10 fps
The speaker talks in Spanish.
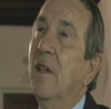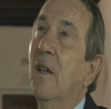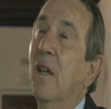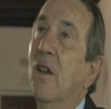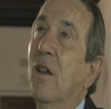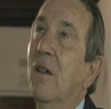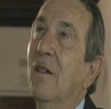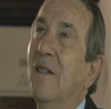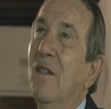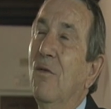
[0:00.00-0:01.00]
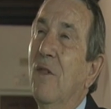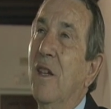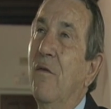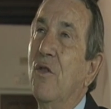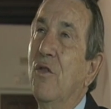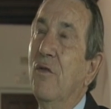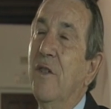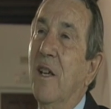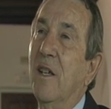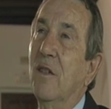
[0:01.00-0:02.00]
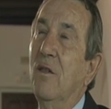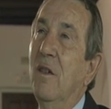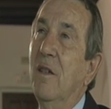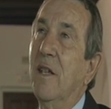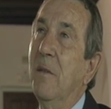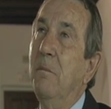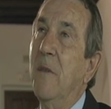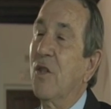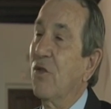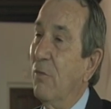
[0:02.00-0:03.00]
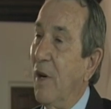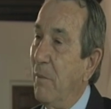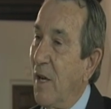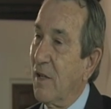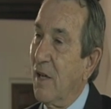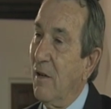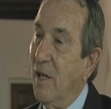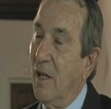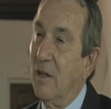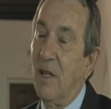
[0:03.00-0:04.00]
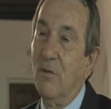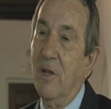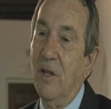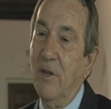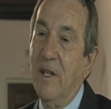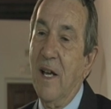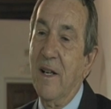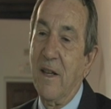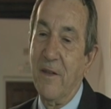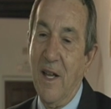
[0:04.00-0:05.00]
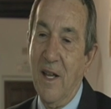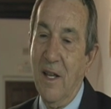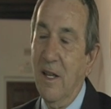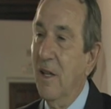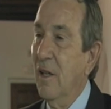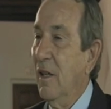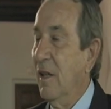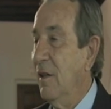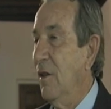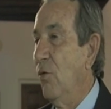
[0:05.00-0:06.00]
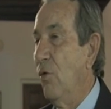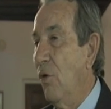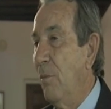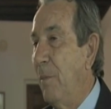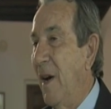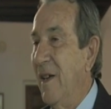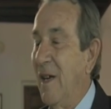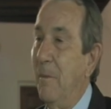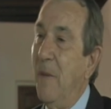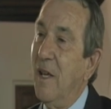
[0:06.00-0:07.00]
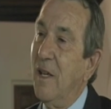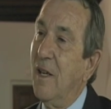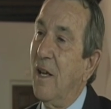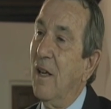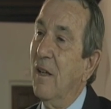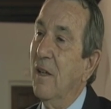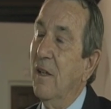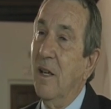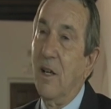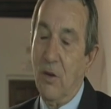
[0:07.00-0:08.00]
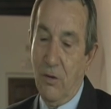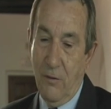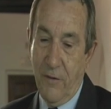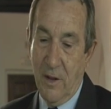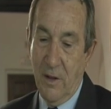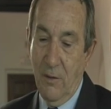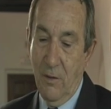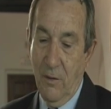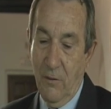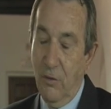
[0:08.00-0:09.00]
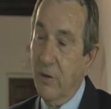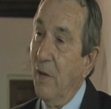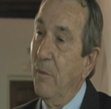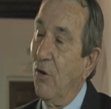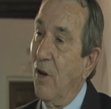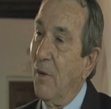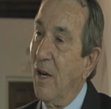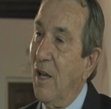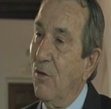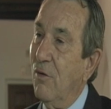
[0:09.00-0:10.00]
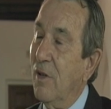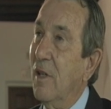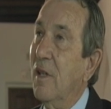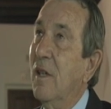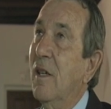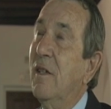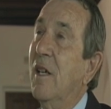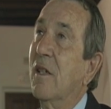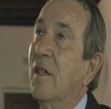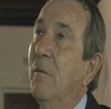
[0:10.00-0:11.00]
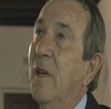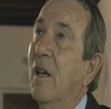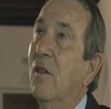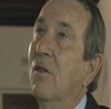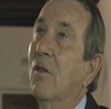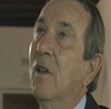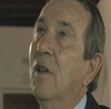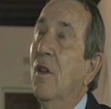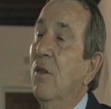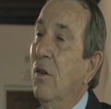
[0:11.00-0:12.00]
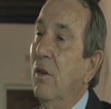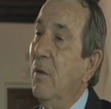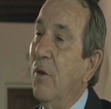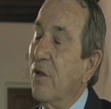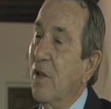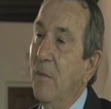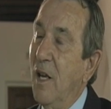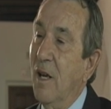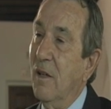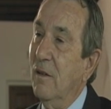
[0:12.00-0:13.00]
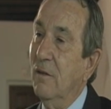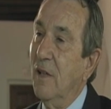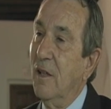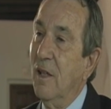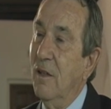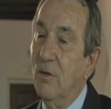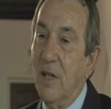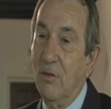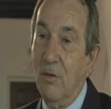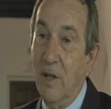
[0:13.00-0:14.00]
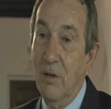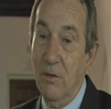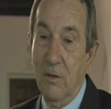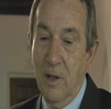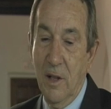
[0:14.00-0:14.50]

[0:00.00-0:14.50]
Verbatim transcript: eh, tengo una difusión ya que, que me sobrepasa en Estados Unidos y Canadá, en Europa, en América, el doctor eh, Fuster me lo ha avalado y, ya se me han los, libros se me han extendido tanto que no